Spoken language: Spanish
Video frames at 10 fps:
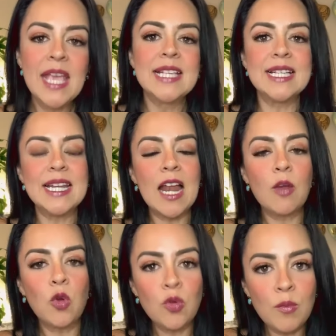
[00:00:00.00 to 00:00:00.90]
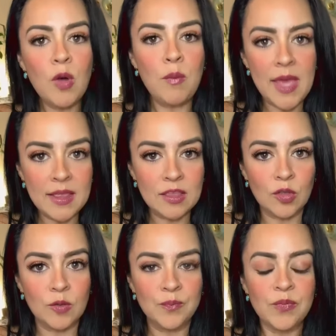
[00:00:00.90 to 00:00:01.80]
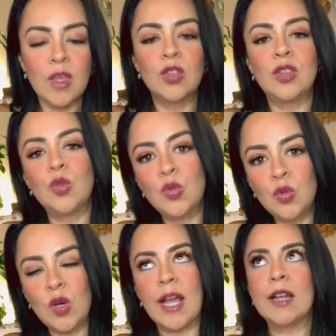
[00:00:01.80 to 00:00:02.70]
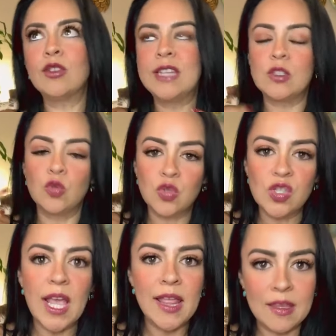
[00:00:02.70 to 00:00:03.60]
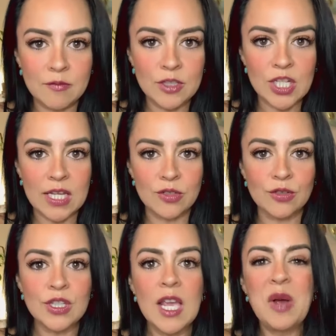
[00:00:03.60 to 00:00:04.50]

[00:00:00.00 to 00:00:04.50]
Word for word: Si en algún momento tú algo te sucede, muchachos,